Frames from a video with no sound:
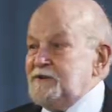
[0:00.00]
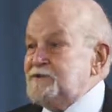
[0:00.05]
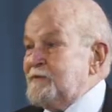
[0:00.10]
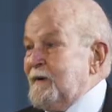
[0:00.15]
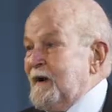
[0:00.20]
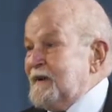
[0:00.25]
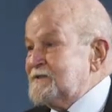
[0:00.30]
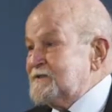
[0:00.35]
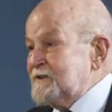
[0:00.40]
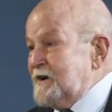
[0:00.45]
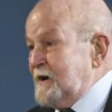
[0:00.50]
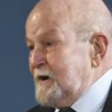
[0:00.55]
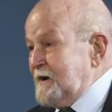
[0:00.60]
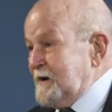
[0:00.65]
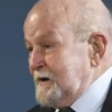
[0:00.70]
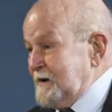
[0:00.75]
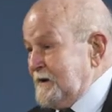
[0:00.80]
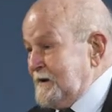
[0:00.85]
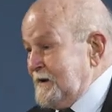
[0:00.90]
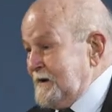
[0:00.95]
die Schweizer
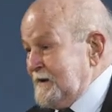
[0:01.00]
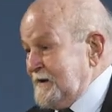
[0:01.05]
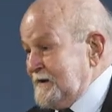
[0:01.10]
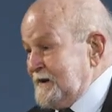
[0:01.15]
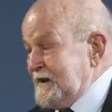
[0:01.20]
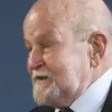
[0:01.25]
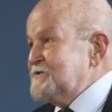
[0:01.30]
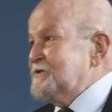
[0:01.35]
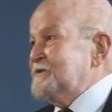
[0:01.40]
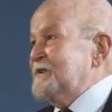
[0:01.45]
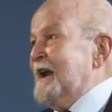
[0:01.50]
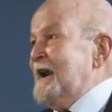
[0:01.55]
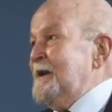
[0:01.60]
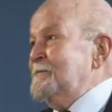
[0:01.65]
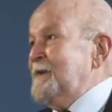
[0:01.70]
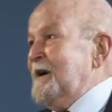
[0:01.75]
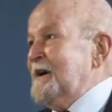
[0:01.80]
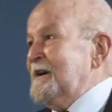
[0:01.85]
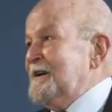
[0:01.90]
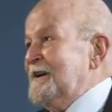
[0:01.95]
äh,
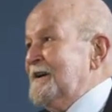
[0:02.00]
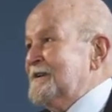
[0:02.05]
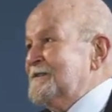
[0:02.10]
Nationalbank